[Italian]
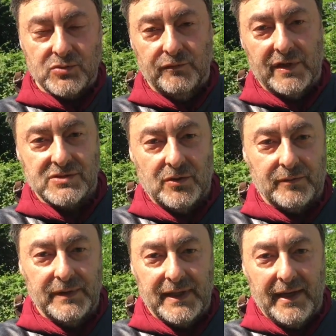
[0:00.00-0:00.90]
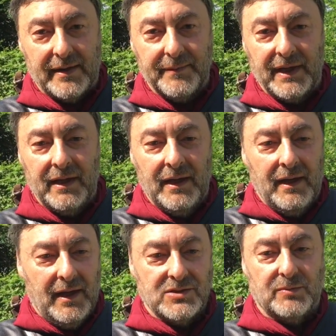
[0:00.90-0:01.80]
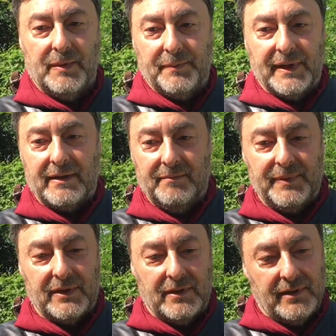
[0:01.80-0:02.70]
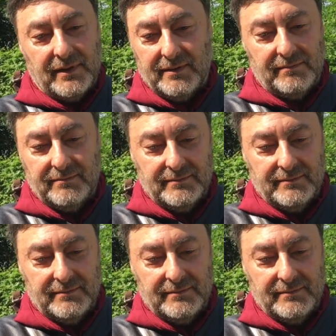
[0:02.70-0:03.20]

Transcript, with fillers: su verso Acquiterme insomma per, per eh,